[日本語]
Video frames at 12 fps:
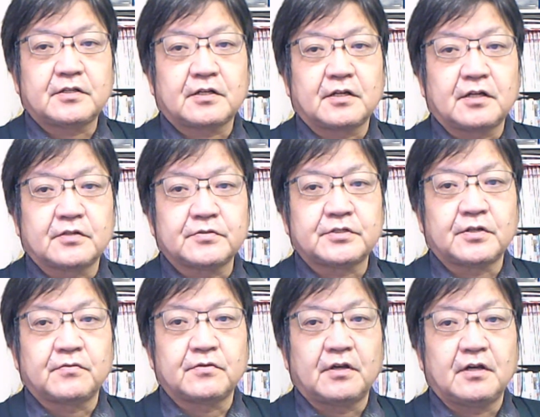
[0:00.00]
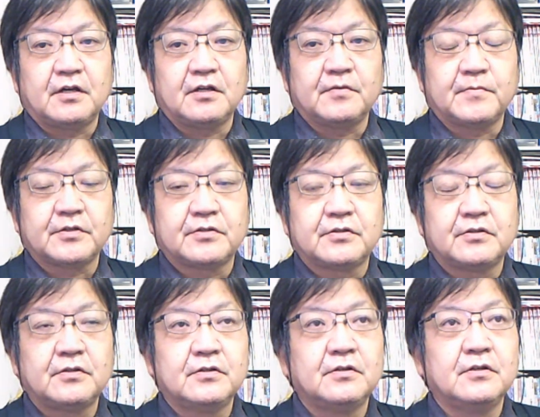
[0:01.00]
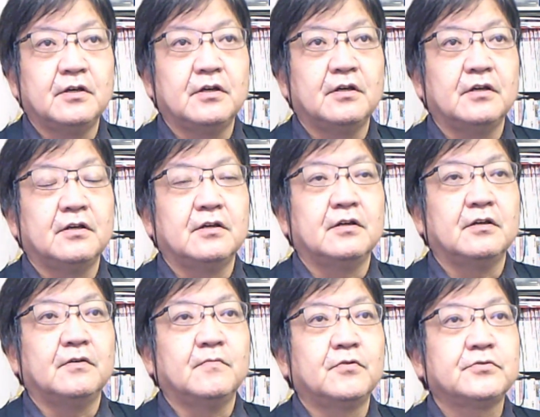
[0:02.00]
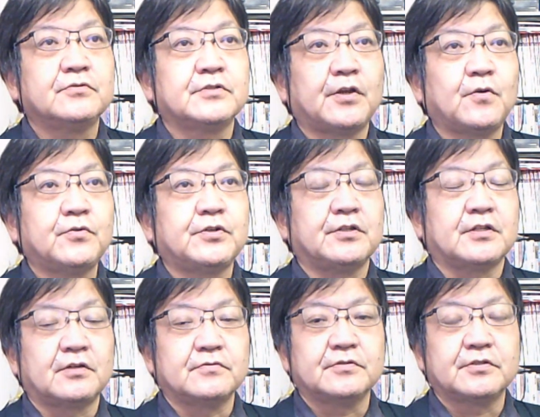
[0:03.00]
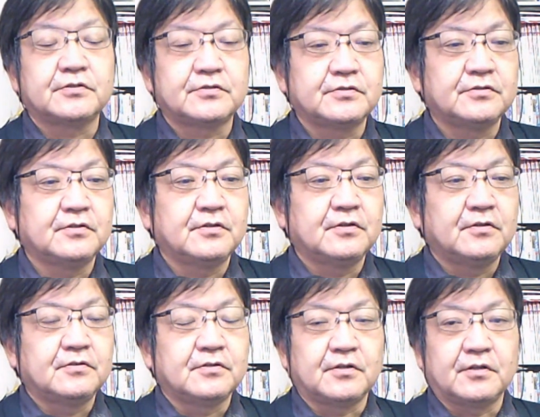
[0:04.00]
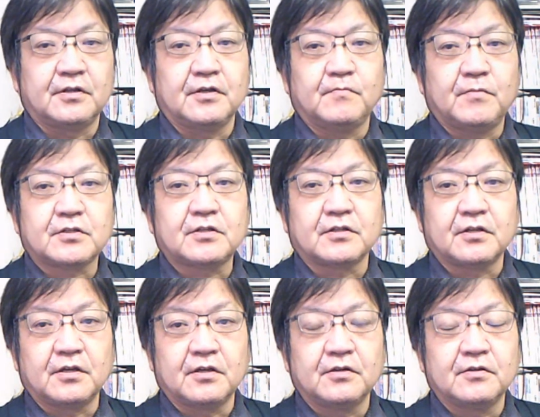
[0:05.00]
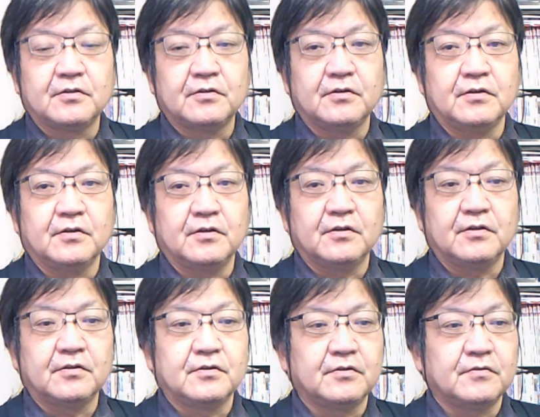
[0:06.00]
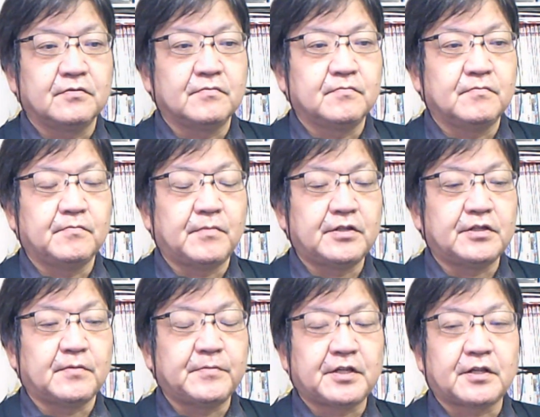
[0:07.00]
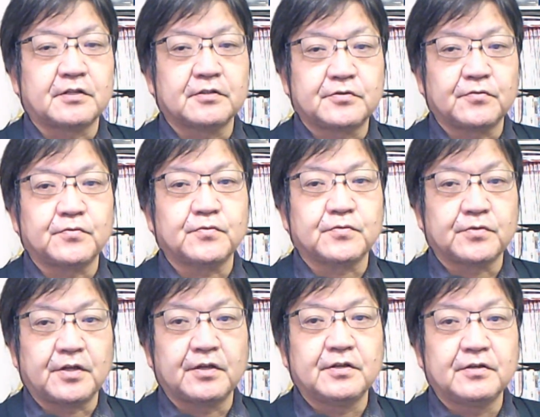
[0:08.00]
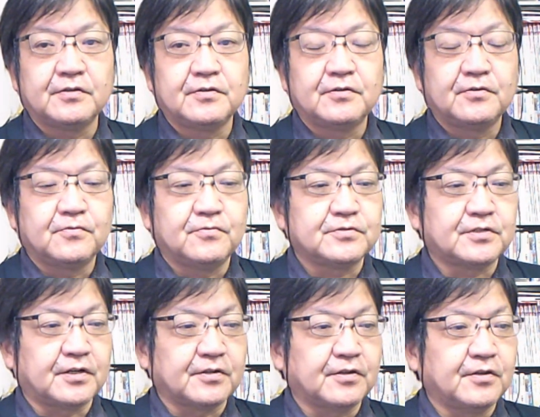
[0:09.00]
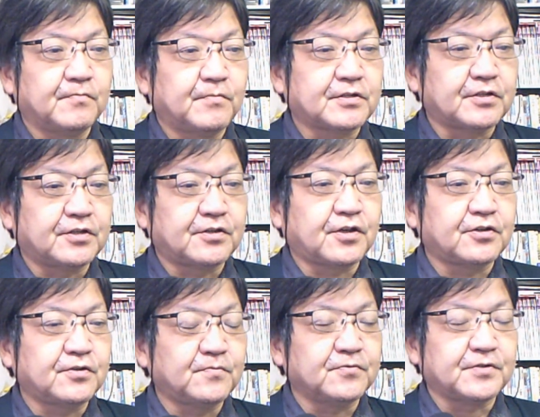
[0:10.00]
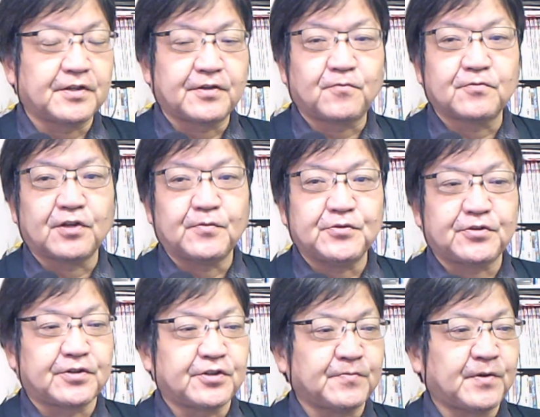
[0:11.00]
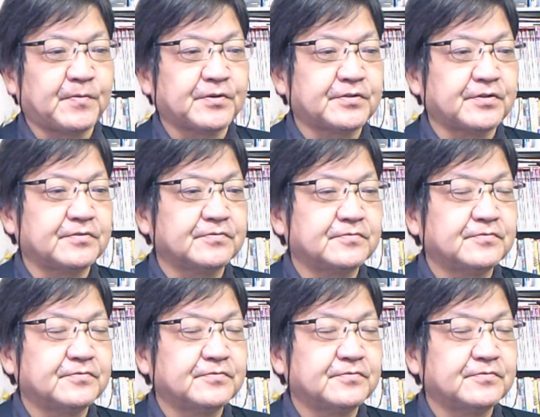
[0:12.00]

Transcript: 榊アートでございます。えー、もうすぐね、4時になるんです。でね、またね、えー、メディア見てたんですよ、ニュースね。そしたらね、また日経新聞でね、こんなん見つけてしまいましたよ。